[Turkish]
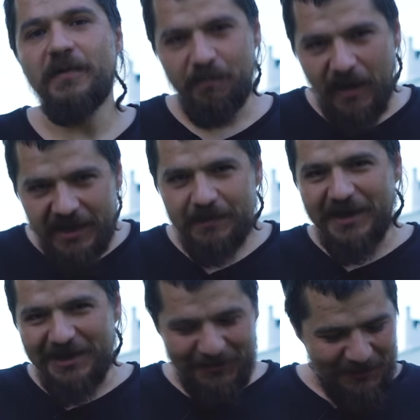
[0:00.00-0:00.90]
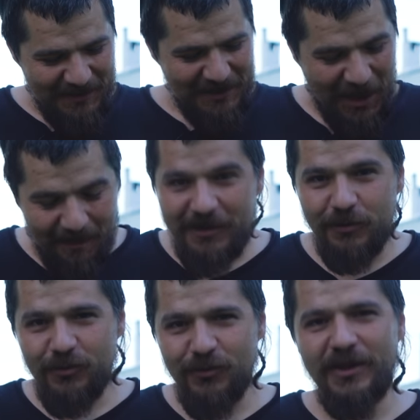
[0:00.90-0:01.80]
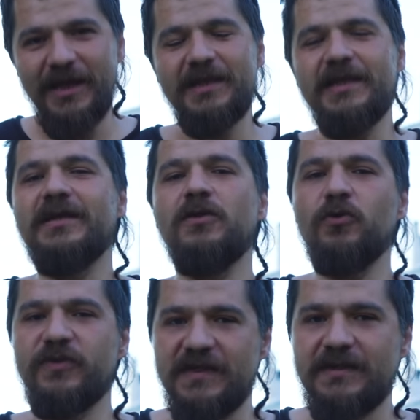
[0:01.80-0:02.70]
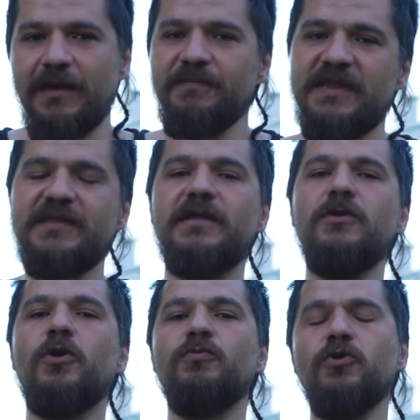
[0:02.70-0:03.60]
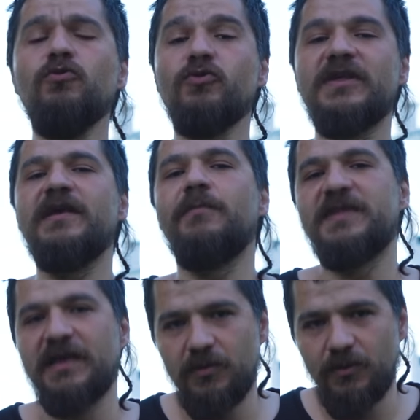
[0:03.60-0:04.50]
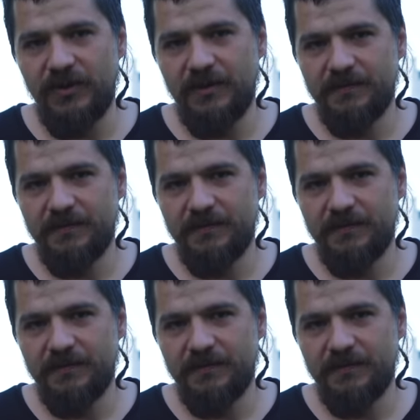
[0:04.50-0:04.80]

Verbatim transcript: Tabi panik manik durumlarında abanıyorsun da hani yine de o sistem disklerin ömrünü uzatan bir teknoloji.